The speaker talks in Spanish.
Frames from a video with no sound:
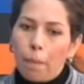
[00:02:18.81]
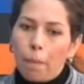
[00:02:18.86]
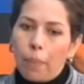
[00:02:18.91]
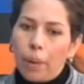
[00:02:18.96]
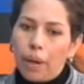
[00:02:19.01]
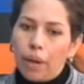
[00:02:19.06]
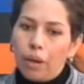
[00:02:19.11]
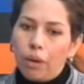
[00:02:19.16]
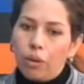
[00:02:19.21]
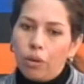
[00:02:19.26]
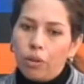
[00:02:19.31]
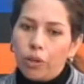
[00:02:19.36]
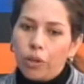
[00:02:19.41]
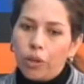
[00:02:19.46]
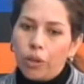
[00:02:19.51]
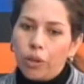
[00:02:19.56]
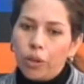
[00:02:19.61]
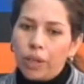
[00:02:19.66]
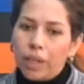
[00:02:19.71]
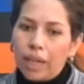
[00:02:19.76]
Pero yo
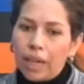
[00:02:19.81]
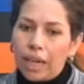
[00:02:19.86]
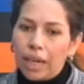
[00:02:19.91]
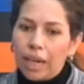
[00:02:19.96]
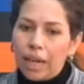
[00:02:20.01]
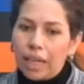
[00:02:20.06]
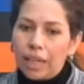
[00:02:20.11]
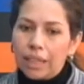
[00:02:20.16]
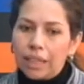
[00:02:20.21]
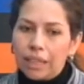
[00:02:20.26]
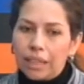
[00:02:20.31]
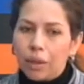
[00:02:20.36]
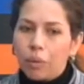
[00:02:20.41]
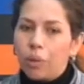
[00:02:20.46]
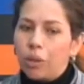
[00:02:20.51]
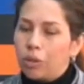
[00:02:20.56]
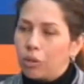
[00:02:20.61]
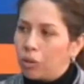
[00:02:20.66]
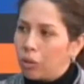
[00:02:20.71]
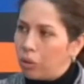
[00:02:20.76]
creo que la gente
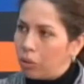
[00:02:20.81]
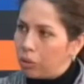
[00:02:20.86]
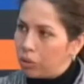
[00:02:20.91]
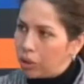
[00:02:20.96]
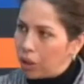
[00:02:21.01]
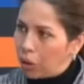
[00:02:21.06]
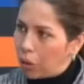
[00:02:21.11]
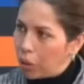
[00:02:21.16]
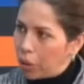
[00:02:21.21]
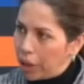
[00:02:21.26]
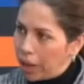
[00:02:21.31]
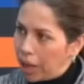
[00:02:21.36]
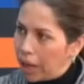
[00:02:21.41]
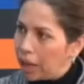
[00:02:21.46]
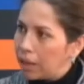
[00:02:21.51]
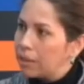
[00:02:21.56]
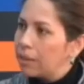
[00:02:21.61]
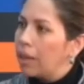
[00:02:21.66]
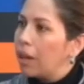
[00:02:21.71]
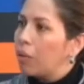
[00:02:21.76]
cuando se
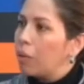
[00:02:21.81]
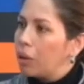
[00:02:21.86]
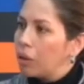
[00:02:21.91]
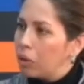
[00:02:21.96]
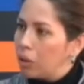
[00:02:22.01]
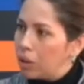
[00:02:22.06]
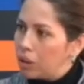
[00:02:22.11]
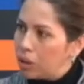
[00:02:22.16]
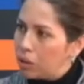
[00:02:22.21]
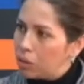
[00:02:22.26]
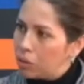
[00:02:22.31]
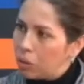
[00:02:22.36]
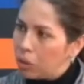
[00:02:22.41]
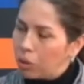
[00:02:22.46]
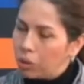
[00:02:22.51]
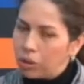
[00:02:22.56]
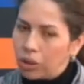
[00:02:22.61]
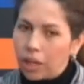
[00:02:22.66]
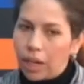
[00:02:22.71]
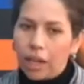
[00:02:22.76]
conecta, cuando hace su
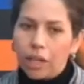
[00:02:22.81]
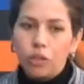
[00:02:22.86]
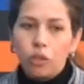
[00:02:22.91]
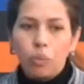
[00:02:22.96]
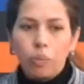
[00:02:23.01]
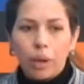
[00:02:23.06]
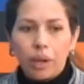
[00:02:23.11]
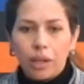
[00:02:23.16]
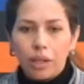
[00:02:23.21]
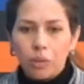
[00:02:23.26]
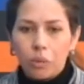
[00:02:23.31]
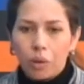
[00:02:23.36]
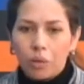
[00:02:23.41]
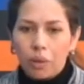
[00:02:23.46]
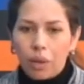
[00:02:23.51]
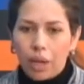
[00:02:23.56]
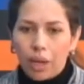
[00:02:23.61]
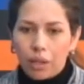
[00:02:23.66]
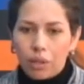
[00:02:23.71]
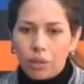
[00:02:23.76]
contrato, paga su
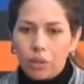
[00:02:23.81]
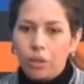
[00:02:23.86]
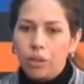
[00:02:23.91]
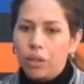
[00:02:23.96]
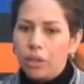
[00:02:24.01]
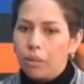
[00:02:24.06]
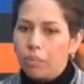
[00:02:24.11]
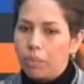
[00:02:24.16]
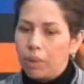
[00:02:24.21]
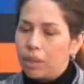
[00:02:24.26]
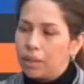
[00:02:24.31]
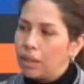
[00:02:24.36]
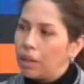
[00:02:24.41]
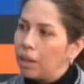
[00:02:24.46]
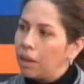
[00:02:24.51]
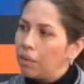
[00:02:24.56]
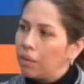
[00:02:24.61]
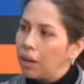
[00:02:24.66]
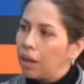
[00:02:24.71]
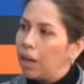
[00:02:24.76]
afiliación y empieza a
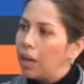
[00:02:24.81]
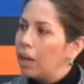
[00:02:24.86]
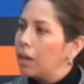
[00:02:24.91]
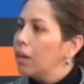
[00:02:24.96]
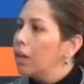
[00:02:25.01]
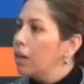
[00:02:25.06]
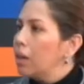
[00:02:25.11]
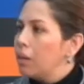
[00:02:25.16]
navegar,